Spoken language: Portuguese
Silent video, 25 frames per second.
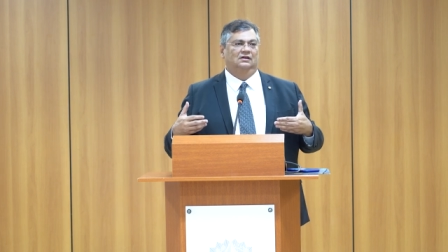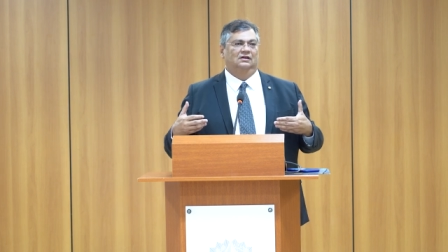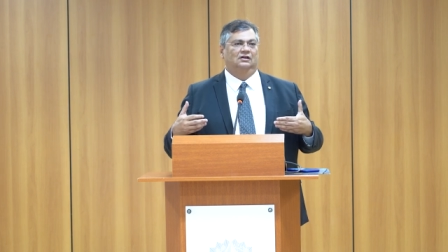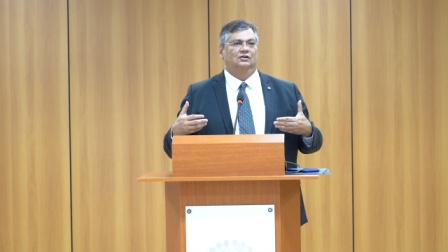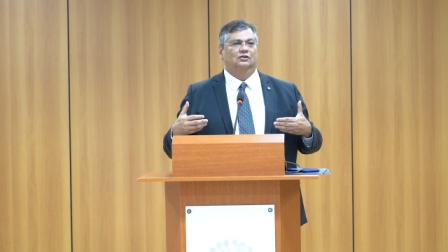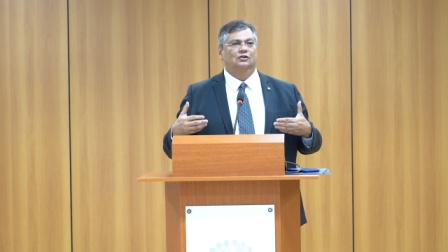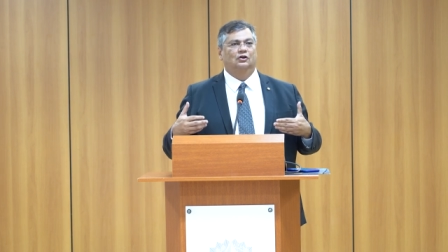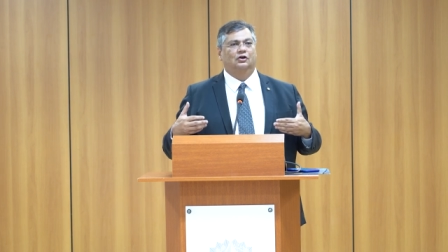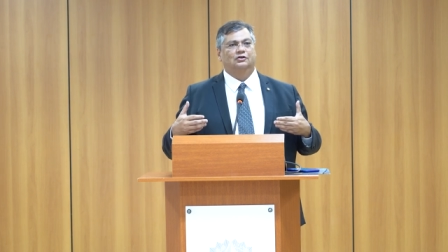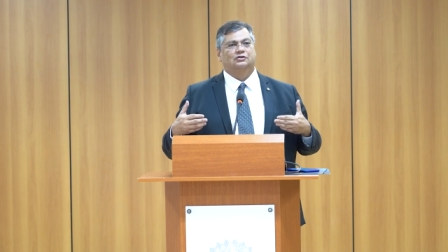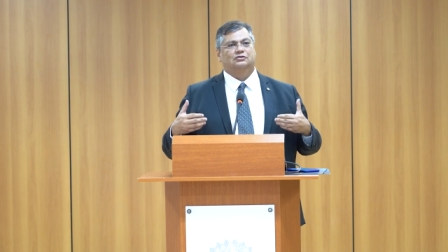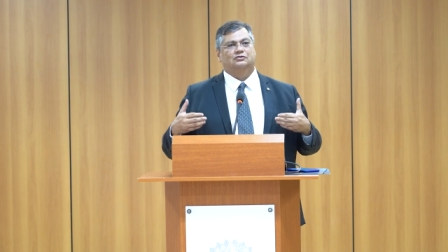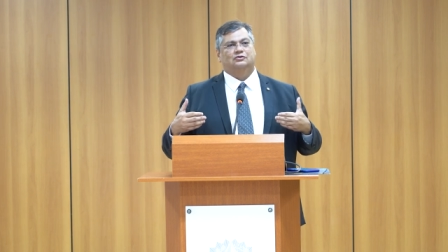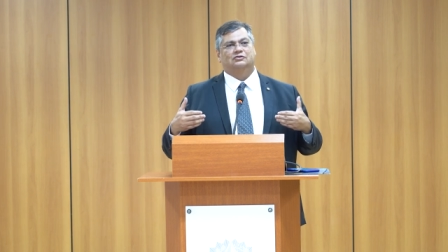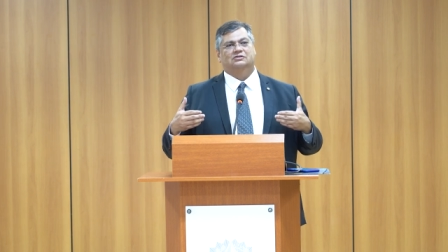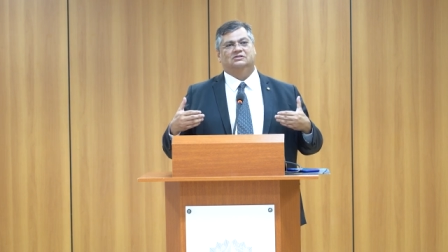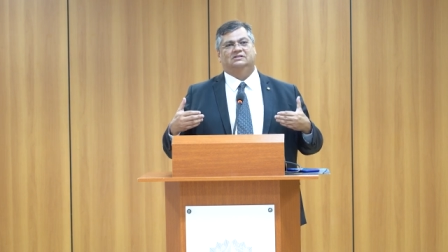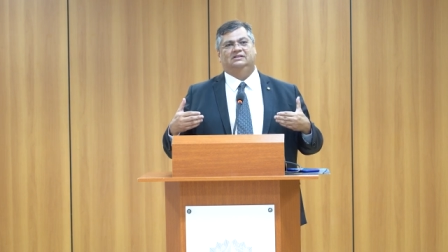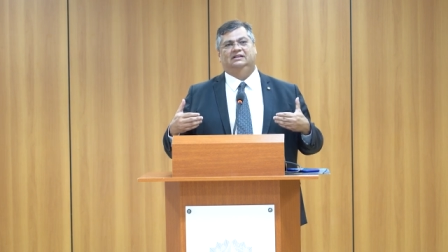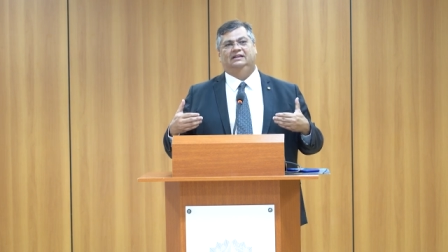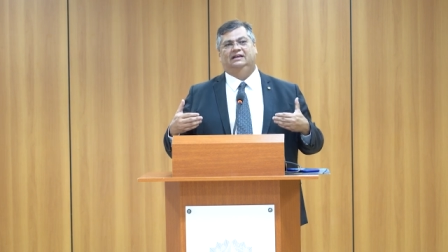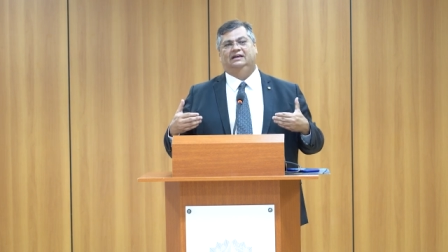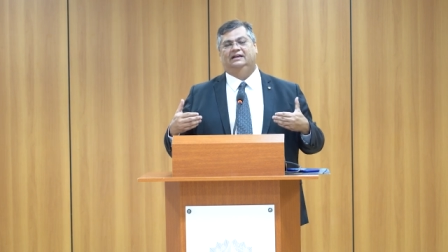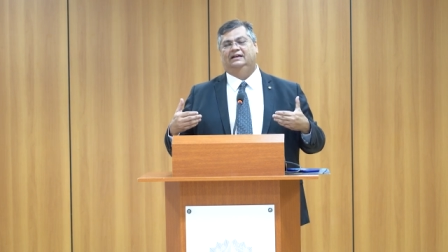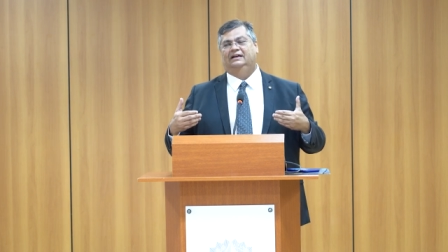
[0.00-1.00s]
E nós
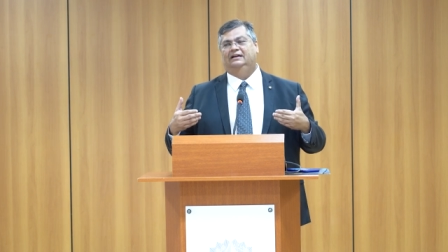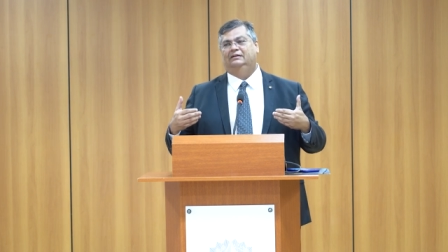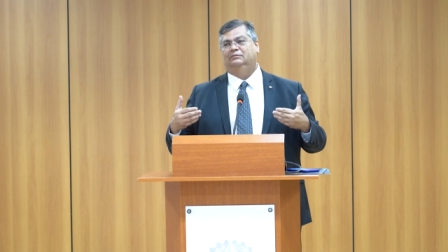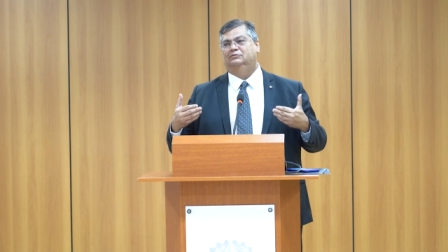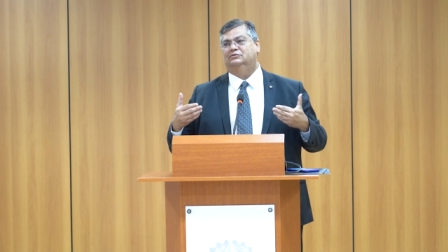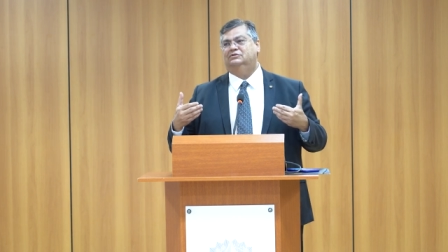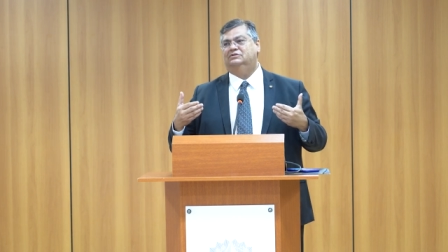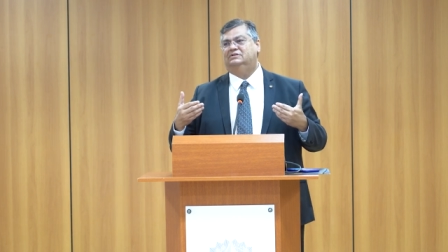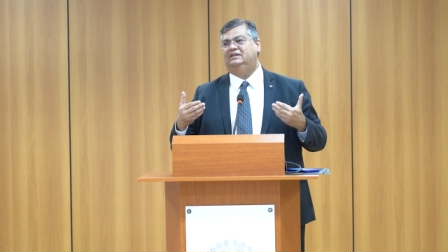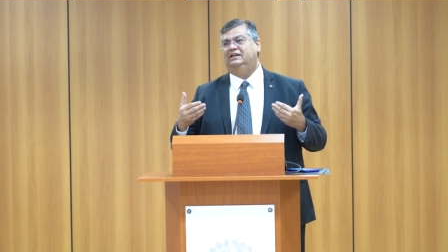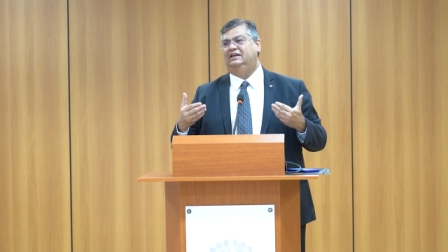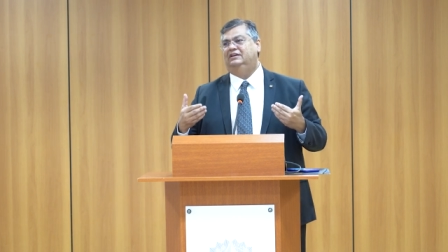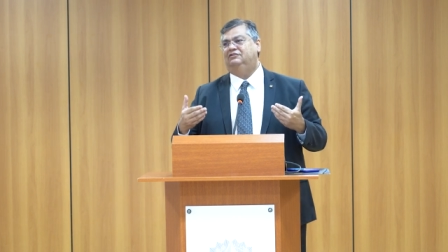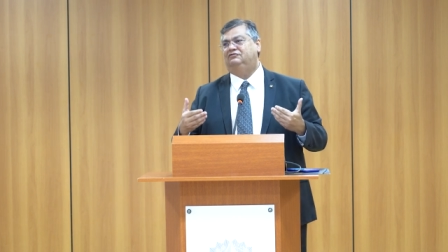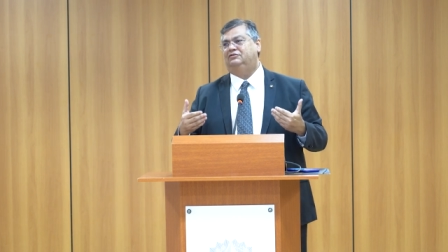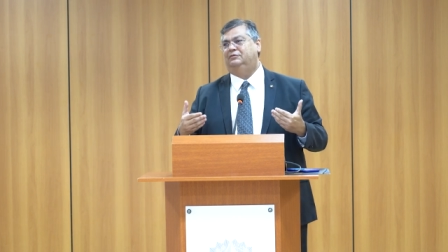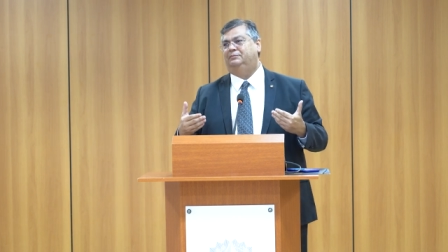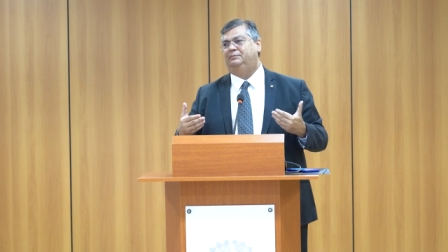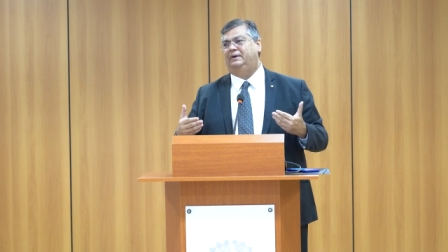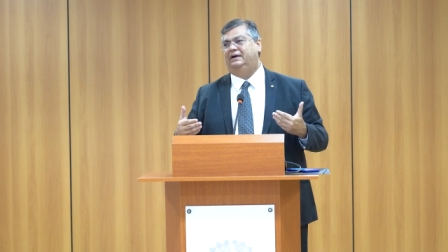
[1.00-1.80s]
consideramos que este